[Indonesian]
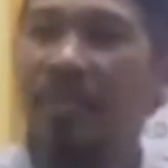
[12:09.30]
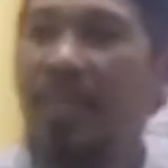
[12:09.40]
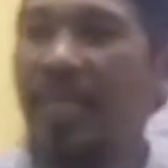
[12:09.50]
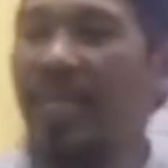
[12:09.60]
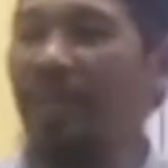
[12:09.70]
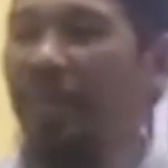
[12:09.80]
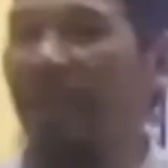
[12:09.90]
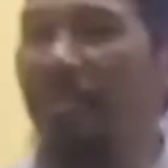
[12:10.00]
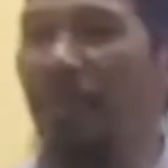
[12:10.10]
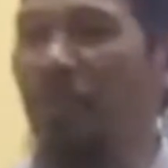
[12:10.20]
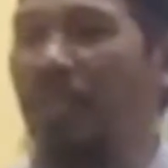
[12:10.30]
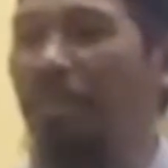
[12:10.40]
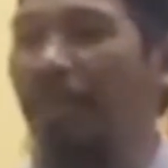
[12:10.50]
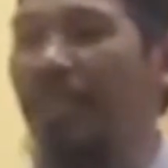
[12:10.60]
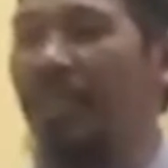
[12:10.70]
karena memang manusia
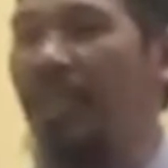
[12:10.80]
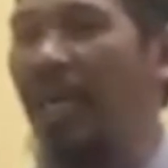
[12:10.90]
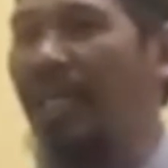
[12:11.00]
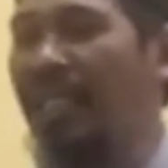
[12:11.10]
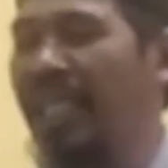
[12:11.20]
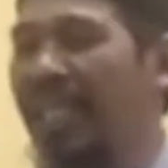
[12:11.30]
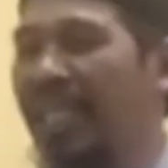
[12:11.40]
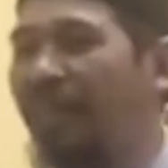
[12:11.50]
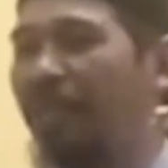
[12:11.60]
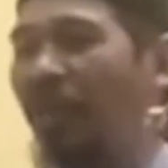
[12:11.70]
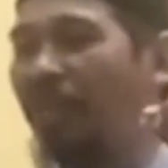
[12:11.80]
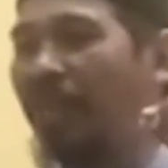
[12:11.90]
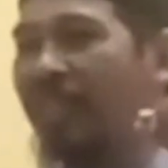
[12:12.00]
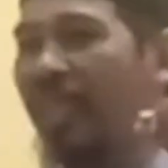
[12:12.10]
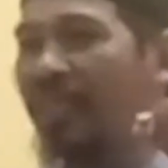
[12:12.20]
pasti akan dihinggapi oleh
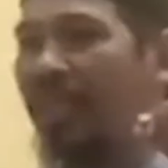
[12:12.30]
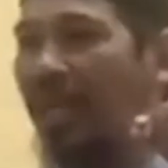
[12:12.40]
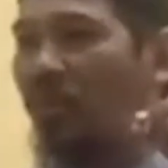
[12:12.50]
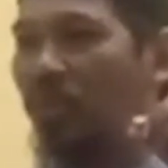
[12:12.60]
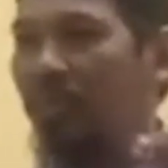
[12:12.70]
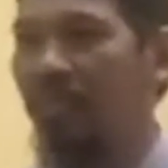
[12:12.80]
perasaan takut.